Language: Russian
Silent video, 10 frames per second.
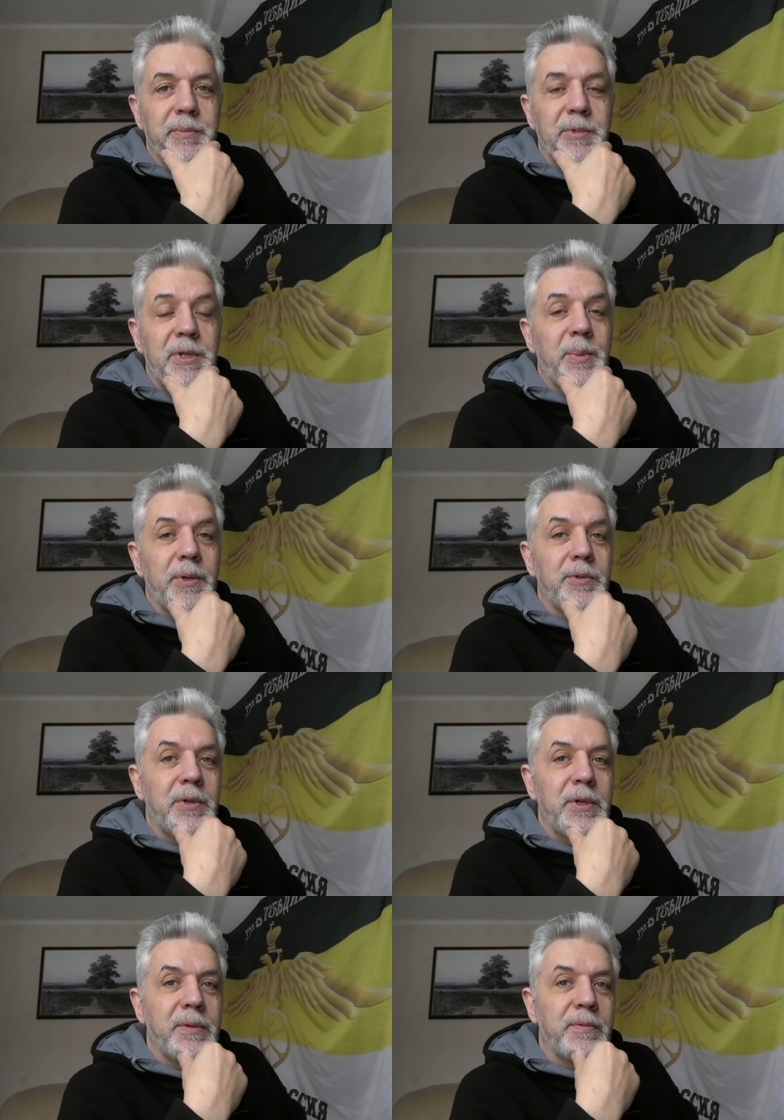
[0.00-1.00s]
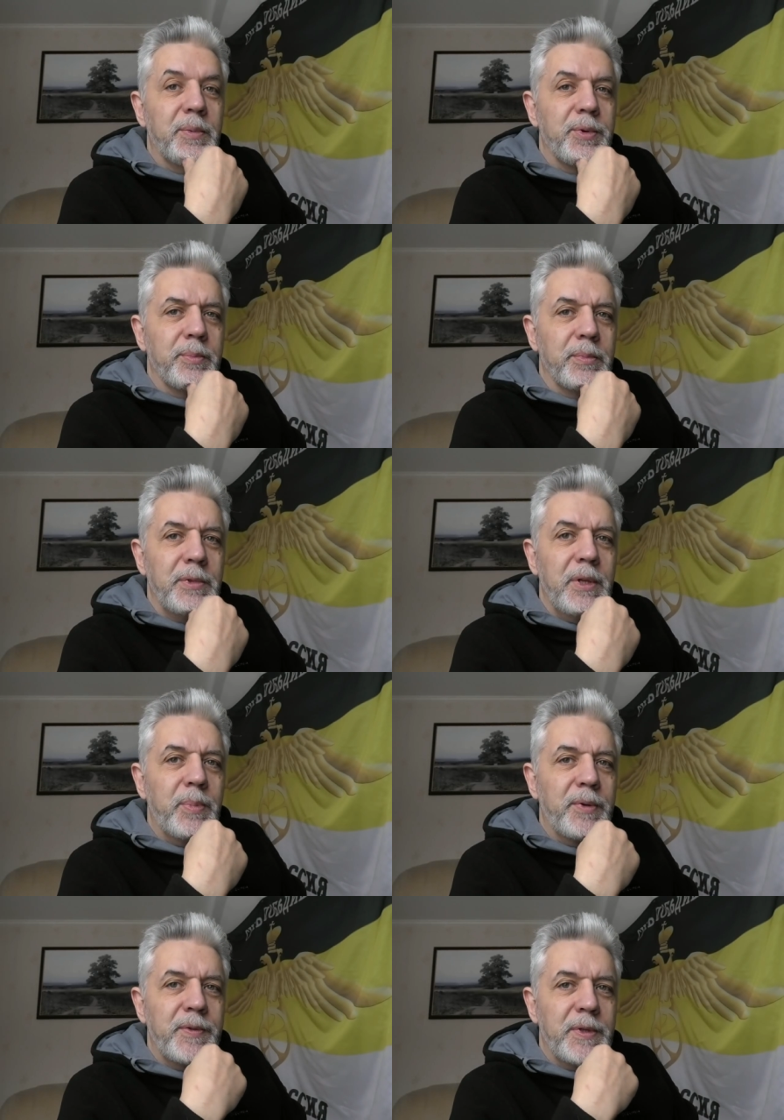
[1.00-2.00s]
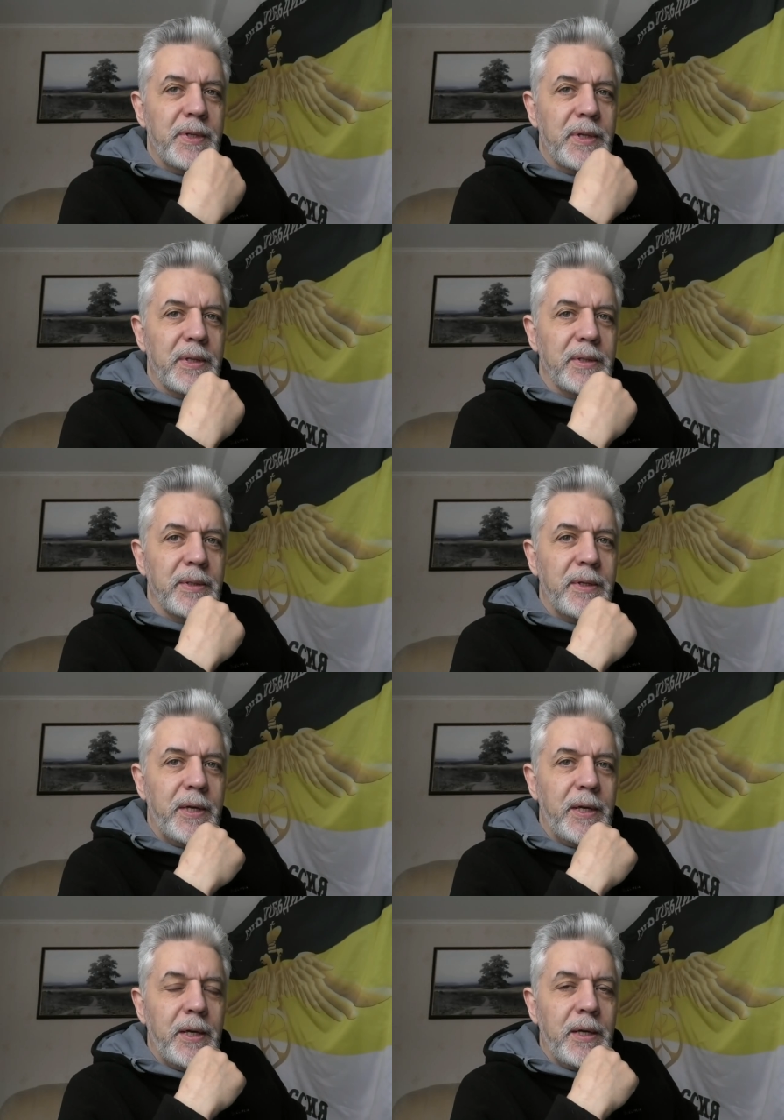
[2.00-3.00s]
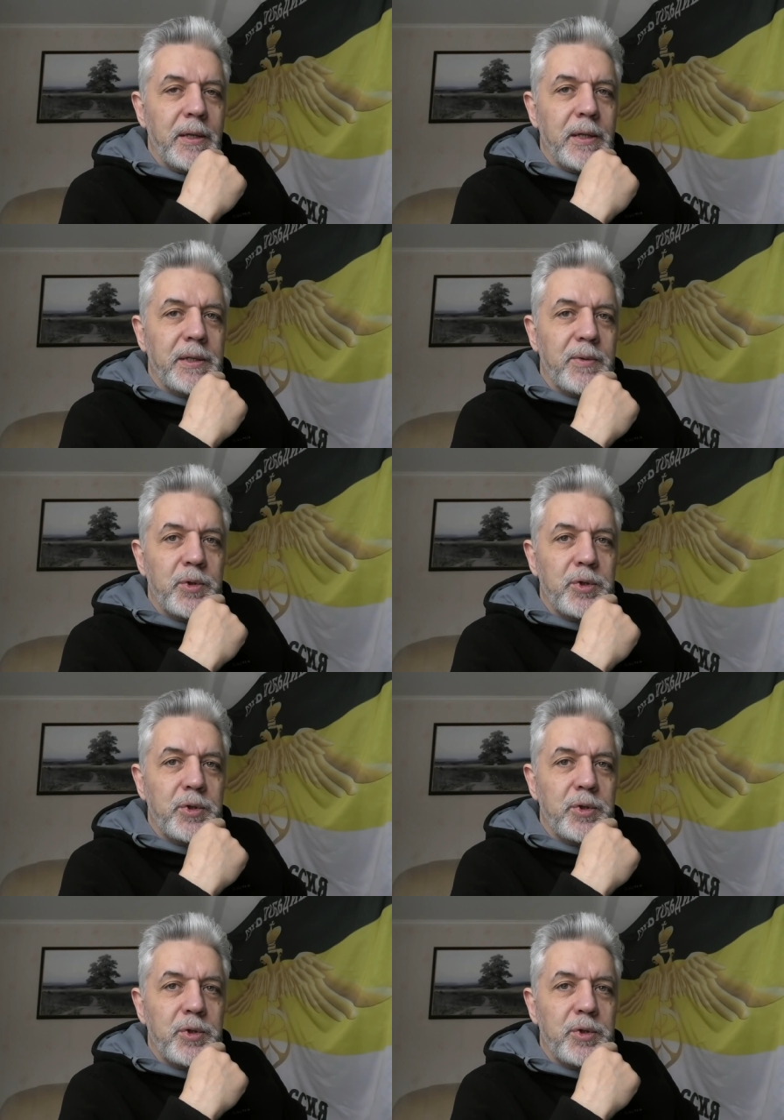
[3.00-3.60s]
занимаются этим, в общем, не профессионалы. Для того,